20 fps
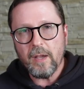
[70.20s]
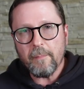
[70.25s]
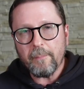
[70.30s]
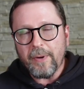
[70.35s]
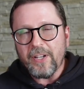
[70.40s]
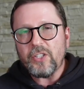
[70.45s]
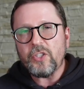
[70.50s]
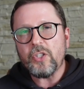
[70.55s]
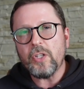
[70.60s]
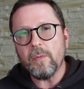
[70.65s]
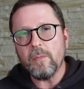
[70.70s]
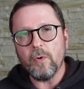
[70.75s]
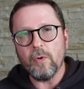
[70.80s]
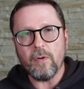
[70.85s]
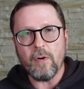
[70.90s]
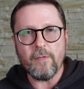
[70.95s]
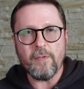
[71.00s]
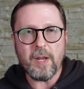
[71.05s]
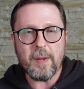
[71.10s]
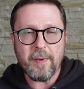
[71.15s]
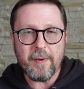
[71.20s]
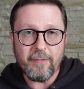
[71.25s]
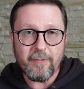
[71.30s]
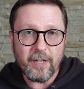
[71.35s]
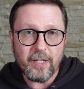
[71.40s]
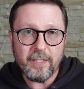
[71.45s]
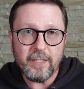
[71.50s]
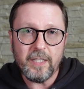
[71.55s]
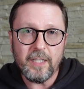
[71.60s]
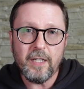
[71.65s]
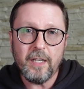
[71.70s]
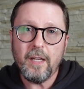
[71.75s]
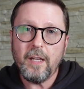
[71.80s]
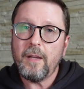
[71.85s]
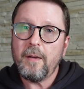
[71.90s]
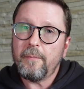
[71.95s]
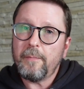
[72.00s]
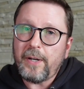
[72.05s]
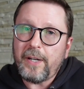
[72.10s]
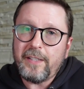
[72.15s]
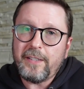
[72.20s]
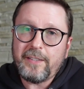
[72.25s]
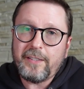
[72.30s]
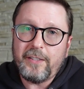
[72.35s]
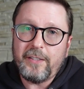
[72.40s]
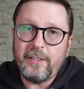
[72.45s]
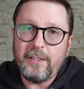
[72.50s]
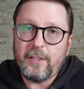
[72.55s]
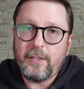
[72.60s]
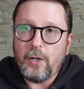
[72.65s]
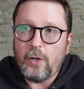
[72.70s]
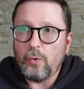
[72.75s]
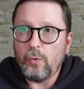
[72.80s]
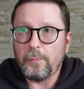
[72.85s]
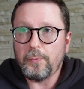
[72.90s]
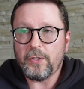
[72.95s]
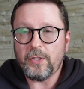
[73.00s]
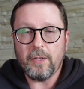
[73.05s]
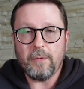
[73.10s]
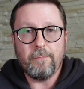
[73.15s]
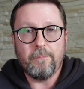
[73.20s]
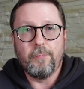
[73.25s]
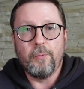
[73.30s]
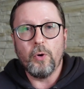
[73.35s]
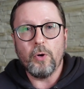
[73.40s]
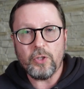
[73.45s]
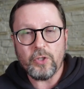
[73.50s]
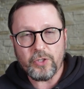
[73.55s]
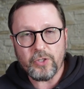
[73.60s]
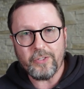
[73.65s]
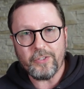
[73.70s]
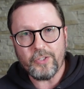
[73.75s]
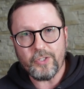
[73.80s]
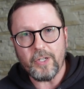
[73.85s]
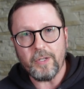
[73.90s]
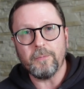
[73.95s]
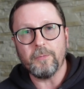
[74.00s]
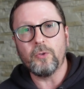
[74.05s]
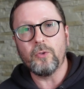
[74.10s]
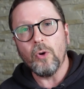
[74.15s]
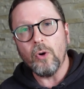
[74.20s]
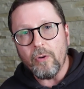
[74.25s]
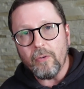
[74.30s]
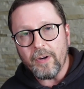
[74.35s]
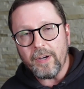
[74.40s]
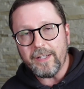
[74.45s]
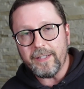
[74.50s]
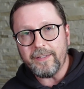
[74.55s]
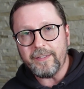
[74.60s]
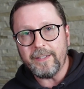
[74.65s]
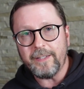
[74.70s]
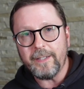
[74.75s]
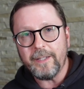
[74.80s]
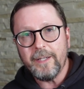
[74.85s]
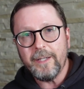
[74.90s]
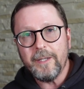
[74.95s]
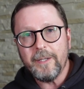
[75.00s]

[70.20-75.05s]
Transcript: Почему во время войны происходила коррупция больше, чем до войны.